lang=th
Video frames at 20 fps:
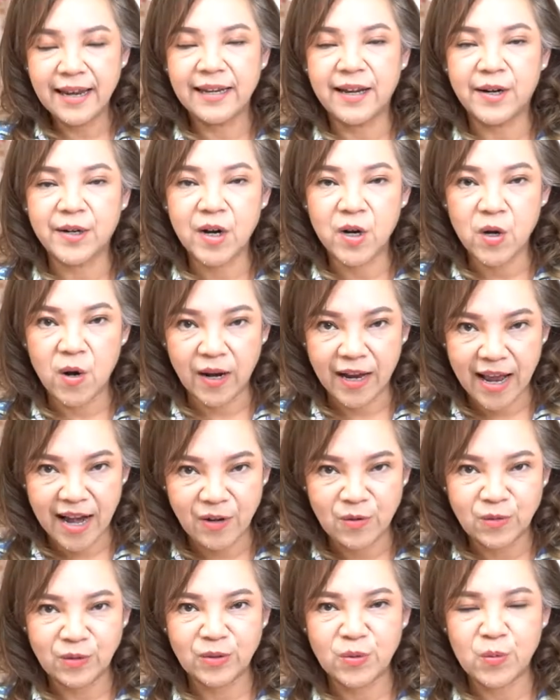ในเรื่องของกา
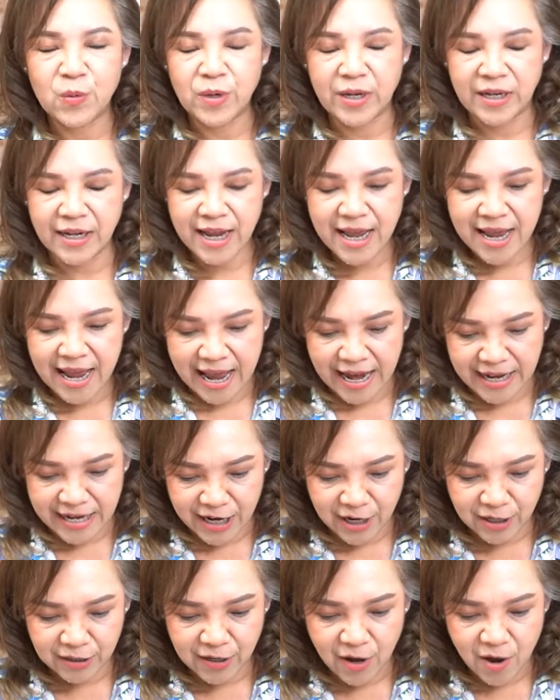รลงทุนอัน
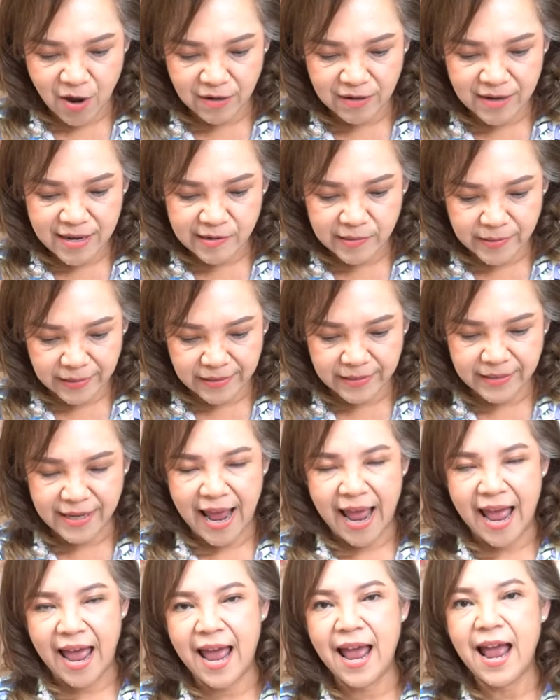นี้ก็ต้องศึก
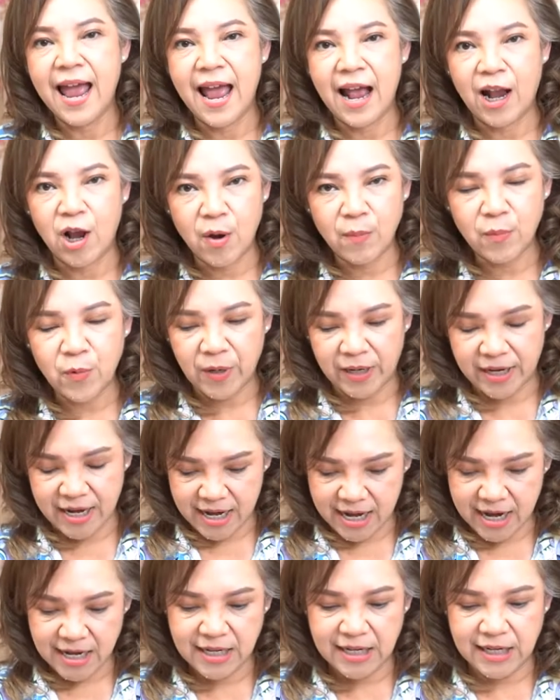ษาหาข้อมูลกั
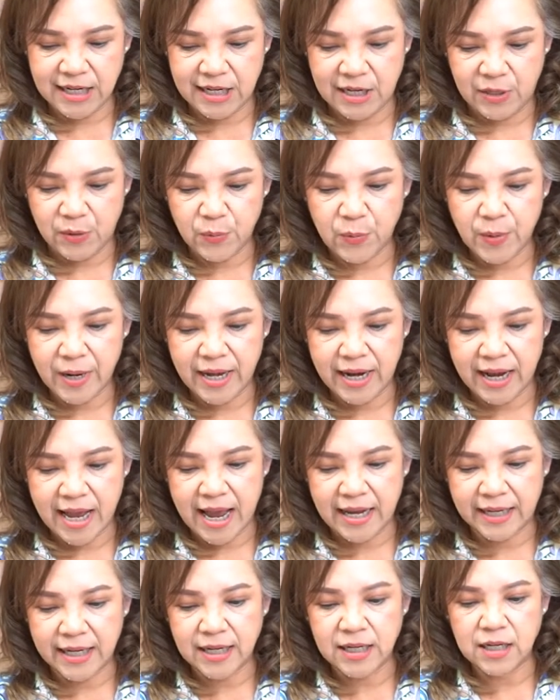นให้ดีๆด้วยนะ
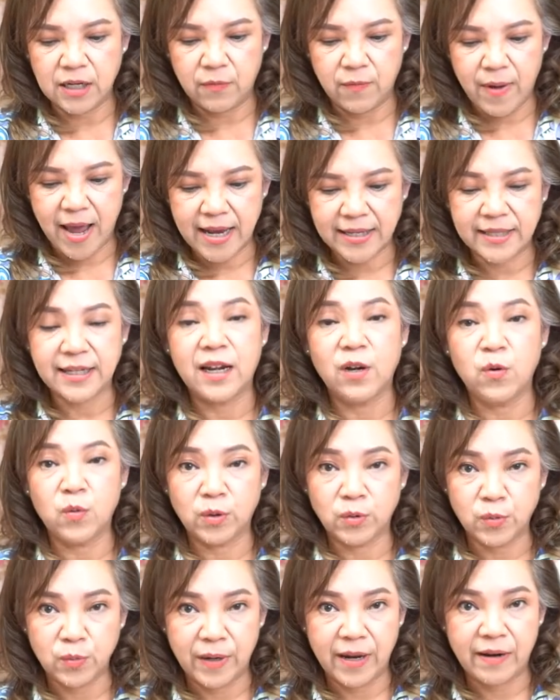คะถ้าเกิดว่าจะล
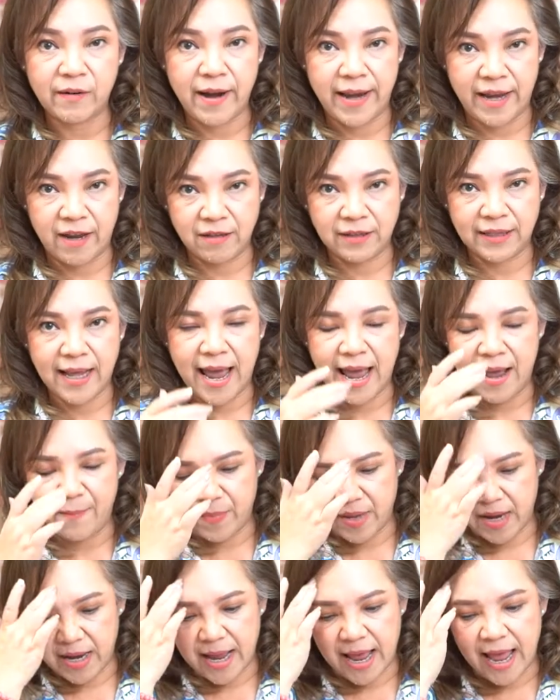งทุนอะไรก็ตาม
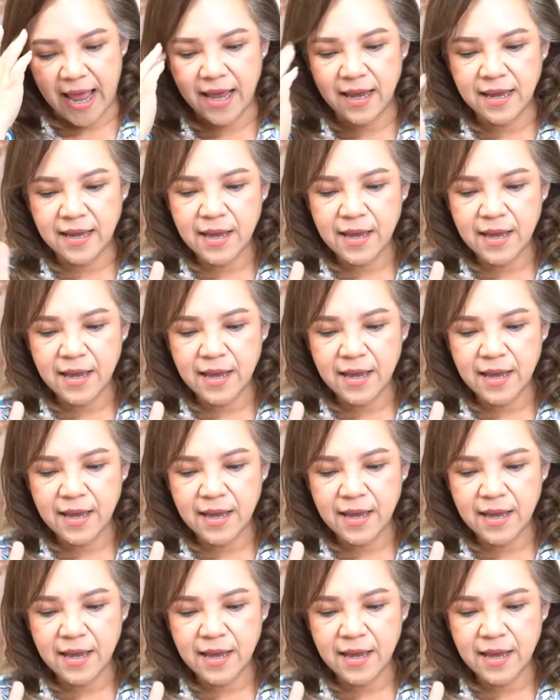นะคะ